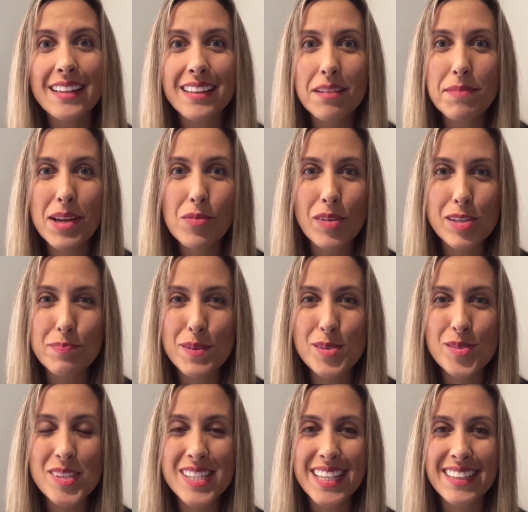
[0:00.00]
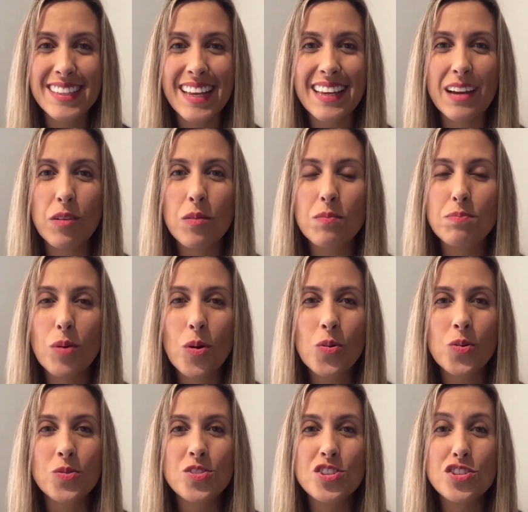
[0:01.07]
também com as pessoas que tenham um
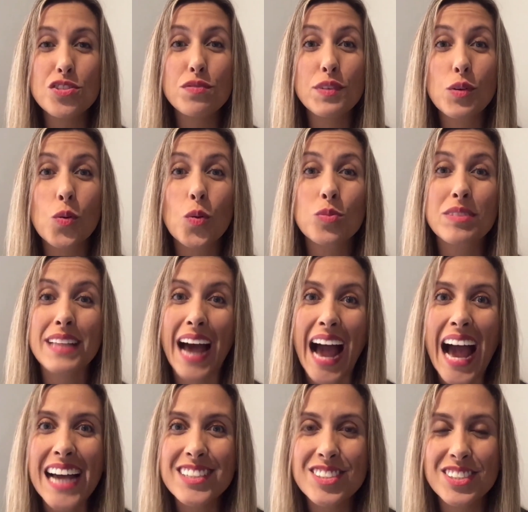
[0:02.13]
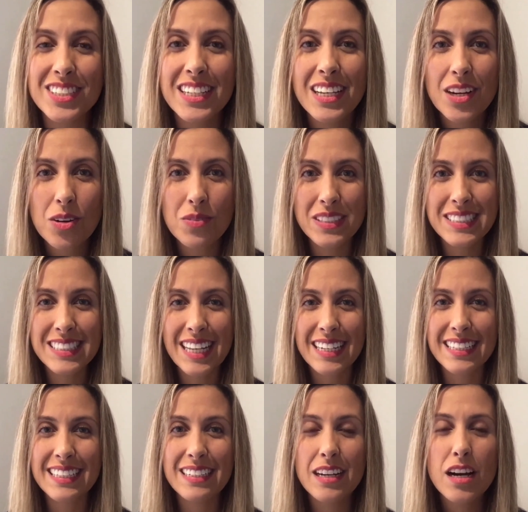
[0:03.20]
pouco de dificuldade com o
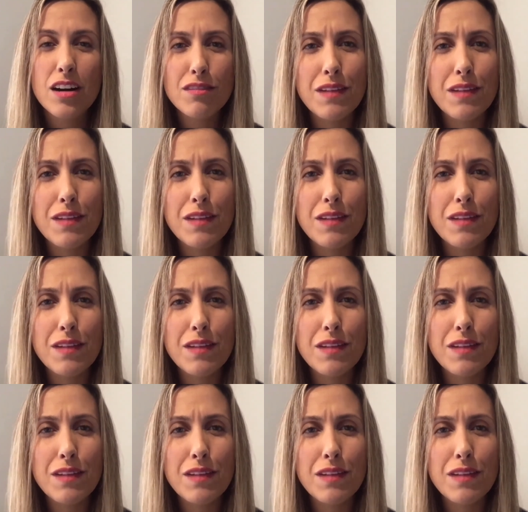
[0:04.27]
Instagram.